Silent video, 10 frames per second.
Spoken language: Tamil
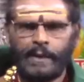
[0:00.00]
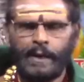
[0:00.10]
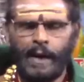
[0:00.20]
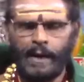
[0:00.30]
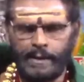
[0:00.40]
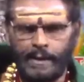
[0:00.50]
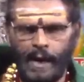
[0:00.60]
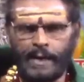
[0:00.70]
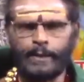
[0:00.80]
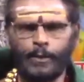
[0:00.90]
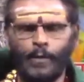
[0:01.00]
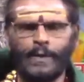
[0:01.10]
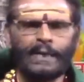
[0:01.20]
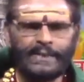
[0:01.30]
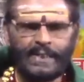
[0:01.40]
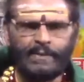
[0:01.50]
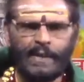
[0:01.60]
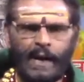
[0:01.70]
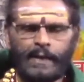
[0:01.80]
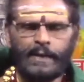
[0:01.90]
அல்லது நாளைக்கு கோவிலில்
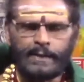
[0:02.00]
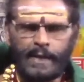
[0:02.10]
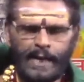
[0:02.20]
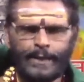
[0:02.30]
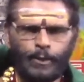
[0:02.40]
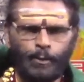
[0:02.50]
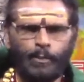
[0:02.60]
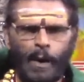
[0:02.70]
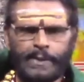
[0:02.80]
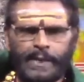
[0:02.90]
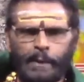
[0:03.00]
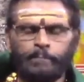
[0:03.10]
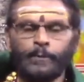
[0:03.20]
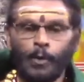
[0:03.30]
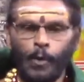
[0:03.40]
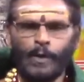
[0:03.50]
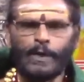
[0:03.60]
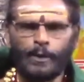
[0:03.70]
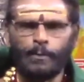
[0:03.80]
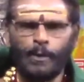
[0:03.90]
திருவிழா நாளைக்கு கும்பாபிஷேகம்
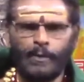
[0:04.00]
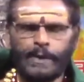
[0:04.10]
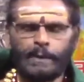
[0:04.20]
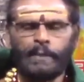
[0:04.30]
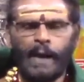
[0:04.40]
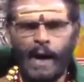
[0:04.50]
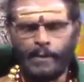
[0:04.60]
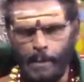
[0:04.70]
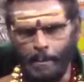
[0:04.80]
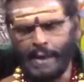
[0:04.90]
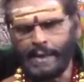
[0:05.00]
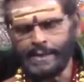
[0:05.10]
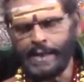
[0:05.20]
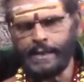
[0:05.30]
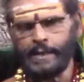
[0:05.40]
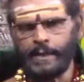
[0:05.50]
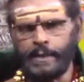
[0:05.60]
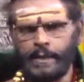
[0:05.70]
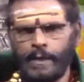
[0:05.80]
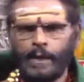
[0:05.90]
கோவிலுக்கு போக வேண்டும் அந்த மனசை
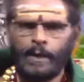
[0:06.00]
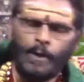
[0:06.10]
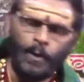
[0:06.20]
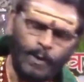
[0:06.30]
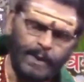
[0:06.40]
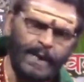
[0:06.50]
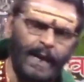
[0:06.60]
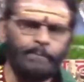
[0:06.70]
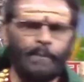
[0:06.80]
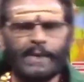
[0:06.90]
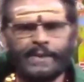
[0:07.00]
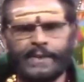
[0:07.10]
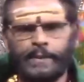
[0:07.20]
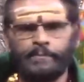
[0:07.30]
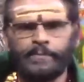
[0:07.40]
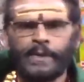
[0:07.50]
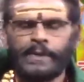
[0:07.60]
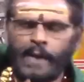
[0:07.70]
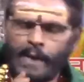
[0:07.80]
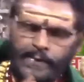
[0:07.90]
ஒருநிலைப்படுத்தி
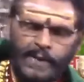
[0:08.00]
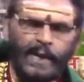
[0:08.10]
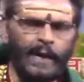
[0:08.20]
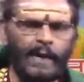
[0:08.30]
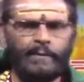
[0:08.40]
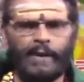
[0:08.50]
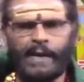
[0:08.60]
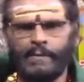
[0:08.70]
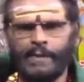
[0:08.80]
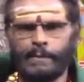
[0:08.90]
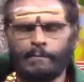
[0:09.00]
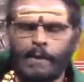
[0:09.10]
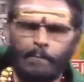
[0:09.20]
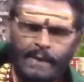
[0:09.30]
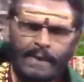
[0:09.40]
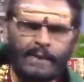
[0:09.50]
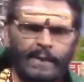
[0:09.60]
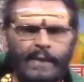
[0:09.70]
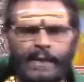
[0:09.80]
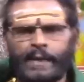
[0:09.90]
நல்ல தேங்காய் வாங்க வேண்டும் மஞ்சள்
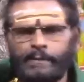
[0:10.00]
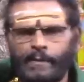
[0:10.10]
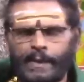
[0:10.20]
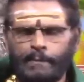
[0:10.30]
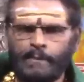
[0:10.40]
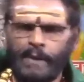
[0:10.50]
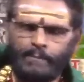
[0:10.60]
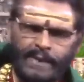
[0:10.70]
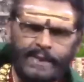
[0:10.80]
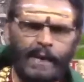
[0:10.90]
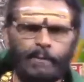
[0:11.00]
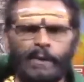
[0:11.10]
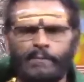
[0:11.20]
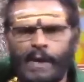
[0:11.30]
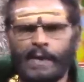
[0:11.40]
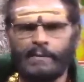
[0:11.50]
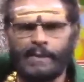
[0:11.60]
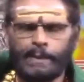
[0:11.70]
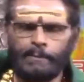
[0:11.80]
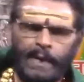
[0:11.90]
நீரிலே கழுவ வேண்டும் வெற்றிலை பழம் வாங்க
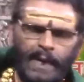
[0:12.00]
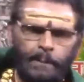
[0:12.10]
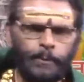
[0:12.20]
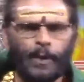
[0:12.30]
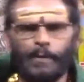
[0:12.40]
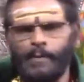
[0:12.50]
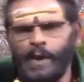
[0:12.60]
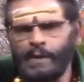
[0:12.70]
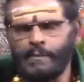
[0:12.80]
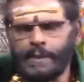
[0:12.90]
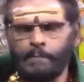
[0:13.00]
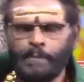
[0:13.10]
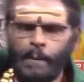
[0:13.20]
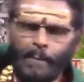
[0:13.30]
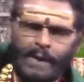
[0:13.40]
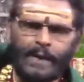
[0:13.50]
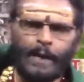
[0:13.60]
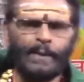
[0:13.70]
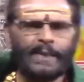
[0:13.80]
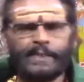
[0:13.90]
வேண்டும் கற்பூரம் வாங்க வேண்டும்
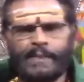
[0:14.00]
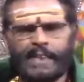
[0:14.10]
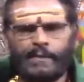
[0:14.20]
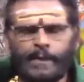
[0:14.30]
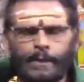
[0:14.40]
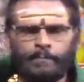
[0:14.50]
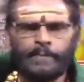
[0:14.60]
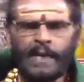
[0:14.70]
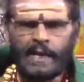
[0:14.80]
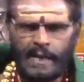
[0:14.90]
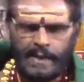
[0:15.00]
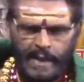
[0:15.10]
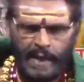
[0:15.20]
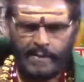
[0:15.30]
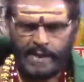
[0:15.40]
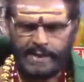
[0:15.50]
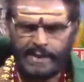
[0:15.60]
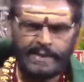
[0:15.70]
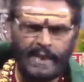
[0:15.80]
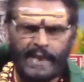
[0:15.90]
மலர்கள் பறித்து வைக்க வேண்டும் என்ற அந்த
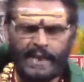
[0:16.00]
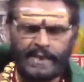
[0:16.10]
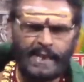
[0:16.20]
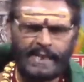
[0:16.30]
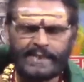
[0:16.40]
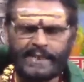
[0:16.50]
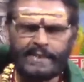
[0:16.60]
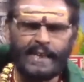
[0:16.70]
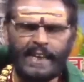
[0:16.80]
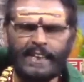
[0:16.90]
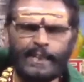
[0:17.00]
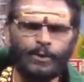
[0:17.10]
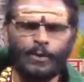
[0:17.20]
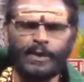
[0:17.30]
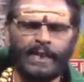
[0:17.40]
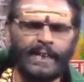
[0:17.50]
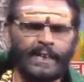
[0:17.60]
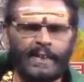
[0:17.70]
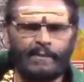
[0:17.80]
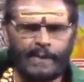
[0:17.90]
சிந்தனை இறை சிந்தனை இருந்து கொண்டே
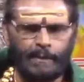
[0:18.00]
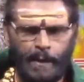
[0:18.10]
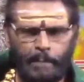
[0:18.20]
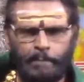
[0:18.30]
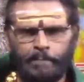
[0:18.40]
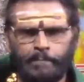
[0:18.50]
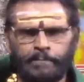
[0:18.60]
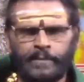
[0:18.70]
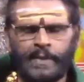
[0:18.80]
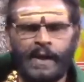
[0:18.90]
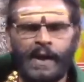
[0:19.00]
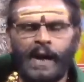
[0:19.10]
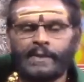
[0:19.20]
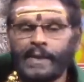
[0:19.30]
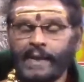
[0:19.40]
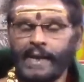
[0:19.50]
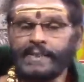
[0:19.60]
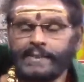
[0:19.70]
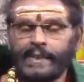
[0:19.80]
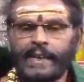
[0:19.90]
இருக்க வேண்டுமா இந்த இறை
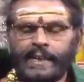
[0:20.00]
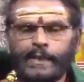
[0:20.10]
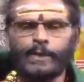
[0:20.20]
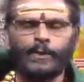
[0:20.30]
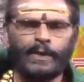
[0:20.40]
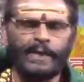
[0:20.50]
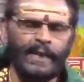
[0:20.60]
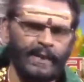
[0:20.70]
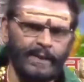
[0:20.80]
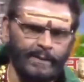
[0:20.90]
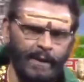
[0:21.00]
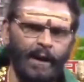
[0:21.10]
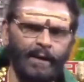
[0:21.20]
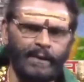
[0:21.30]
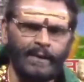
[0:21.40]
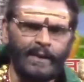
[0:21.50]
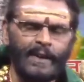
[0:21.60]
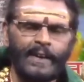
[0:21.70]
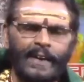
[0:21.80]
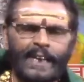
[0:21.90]
சிந்தனை இருந்து கொண்டே இருந்தால்
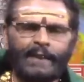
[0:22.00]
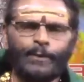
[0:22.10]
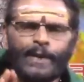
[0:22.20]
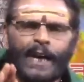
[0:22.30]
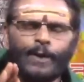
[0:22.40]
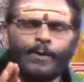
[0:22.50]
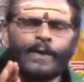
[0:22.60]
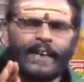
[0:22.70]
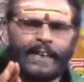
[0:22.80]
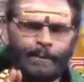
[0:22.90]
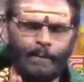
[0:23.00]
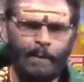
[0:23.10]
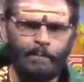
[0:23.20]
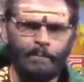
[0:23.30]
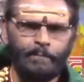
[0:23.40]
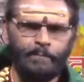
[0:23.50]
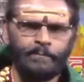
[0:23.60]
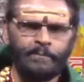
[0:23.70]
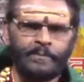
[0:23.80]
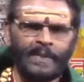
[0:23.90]
இறைவனுடைய அருள் கிடைக்குமா
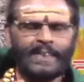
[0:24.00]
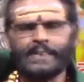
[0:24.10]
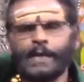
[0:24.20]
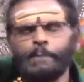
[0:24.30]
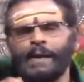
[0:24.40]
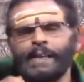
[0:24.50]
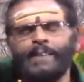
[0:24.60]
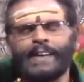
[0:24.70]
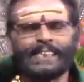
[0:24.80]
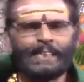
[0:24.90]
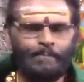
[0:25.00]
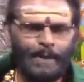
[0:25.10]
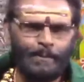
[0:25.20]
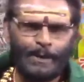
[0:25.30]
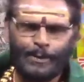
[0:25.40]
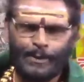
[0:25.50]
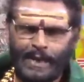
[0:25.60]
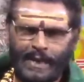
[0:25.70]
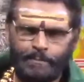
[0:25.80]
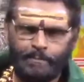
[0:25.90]
இதைத்தான் மணிவாசக பெருமான்
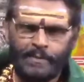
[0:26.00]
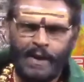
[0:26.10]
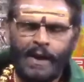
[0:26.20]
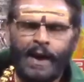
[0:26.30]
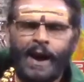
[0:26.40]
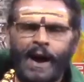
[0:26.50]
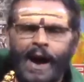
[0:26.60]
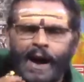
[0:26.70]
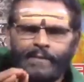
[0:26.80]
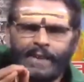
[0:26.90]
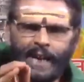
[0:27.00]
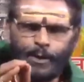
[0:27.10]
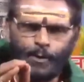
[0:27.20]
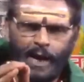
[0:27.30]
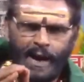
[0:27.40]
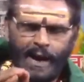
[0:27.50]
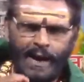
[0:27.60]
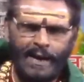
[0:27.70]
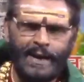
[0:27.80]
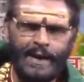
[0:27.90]
சொன்னார் அவன்
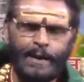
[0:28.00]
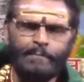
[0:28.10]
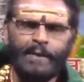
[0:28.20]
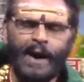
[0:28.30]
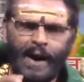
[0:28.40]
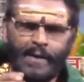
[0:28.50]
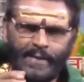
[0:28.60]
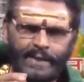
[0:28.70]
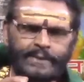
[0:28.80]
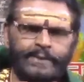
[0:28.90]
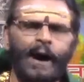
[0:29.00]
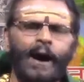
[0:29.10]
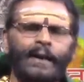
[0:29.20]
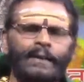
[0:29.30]
அருளாலே அவன் தாழ்